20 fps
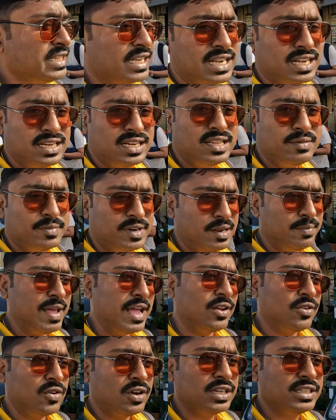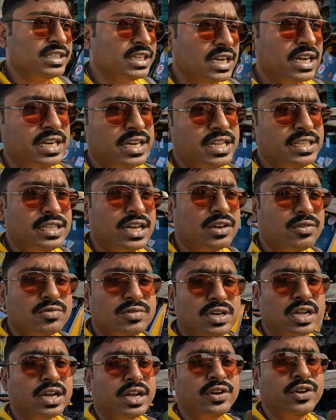যেখানেই মানে ব্যাংককের যেখানেই
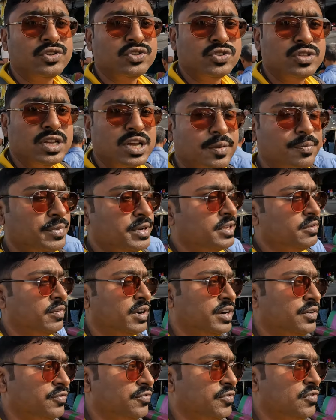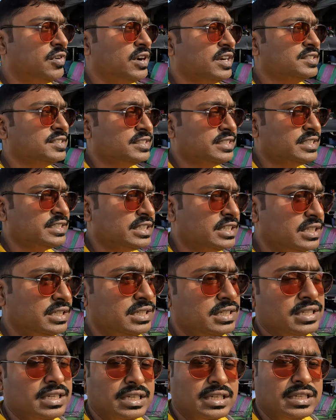থাকুন না কেন যদি আপনি ওয়াটফো আসতে চান
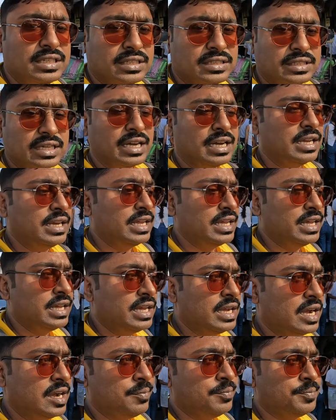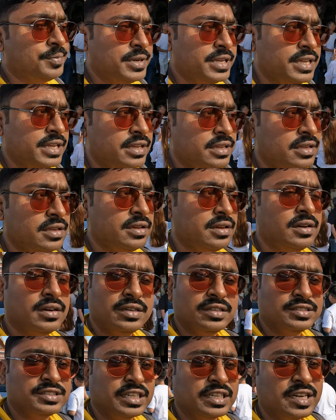তাহলে আপনি
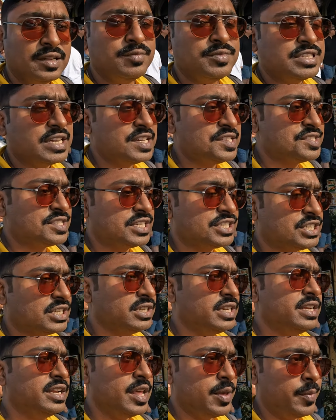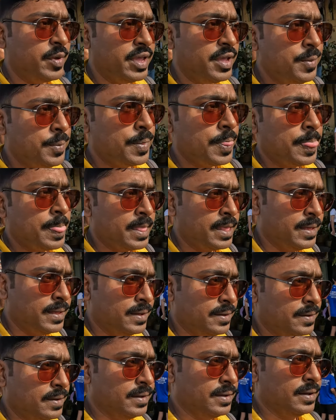সানামচায় স্টেশনে নেমে
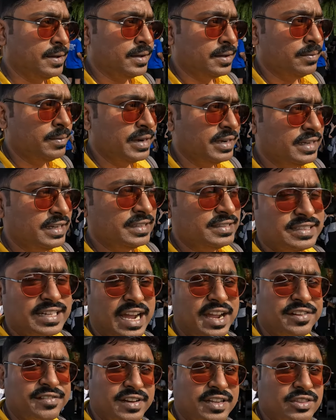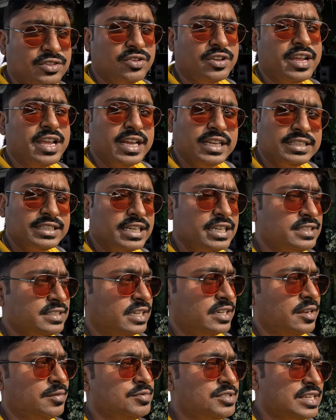বিটিএস স্কাই ট্রেন ধরে এসে
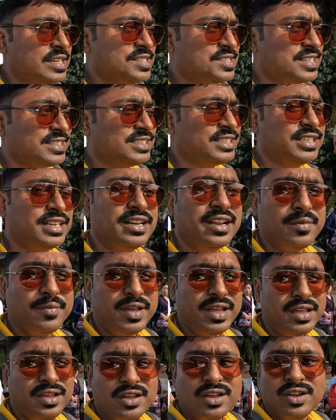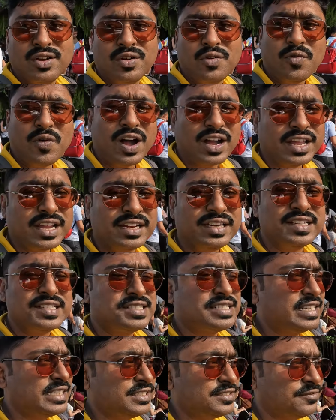সানামচায় স্টেশনে নেমে ওয়াকিং
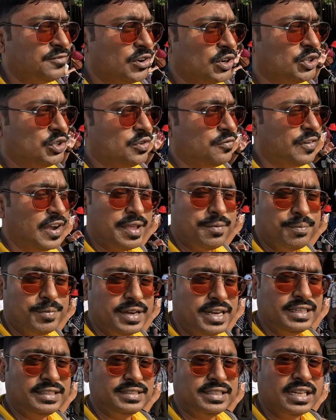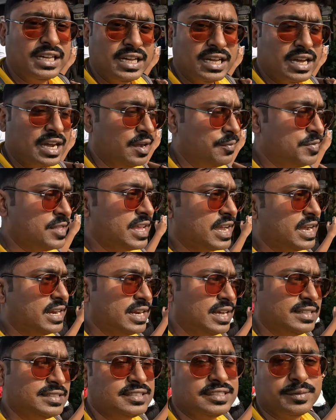ডিস্টেন্স ফোর টু ফাইভ মিনিটস আপনি
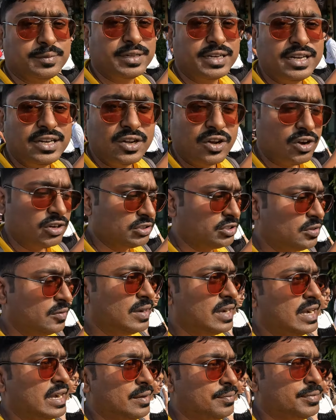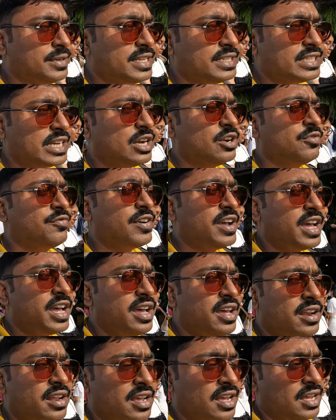এখানে আসতে পারেন অথবা আপনি
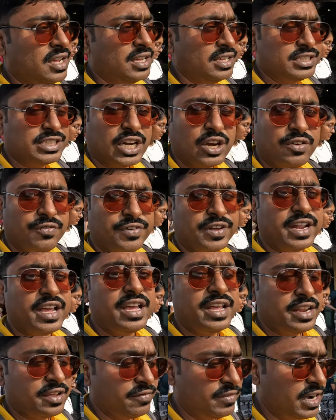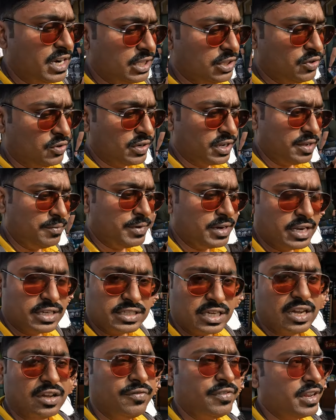ছায়াফায়ার ছায়াফারায় রিভার ধরে মানে
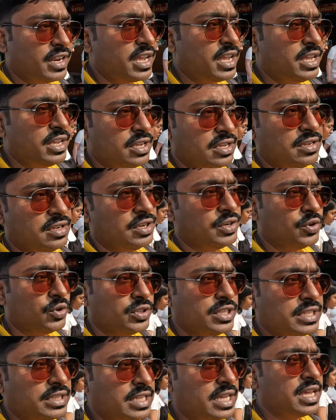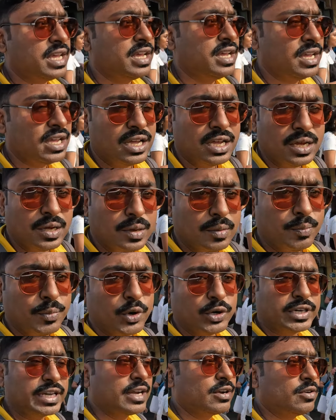ছায়াফারায় নদীতে
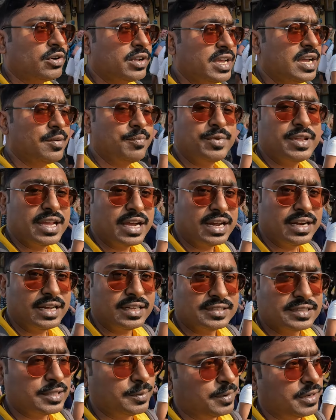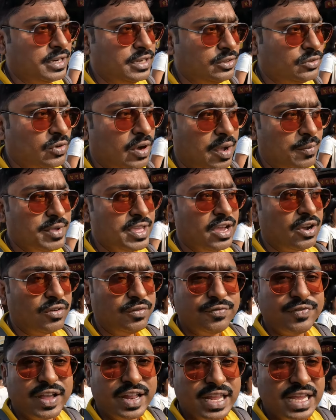বোটে করে আপনি এখানে আসতে পারেন তো আমি
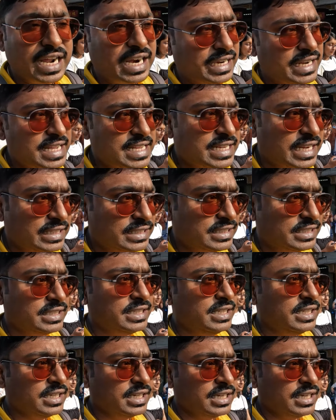এখন ফেরিঘাটেই যাচ্ছি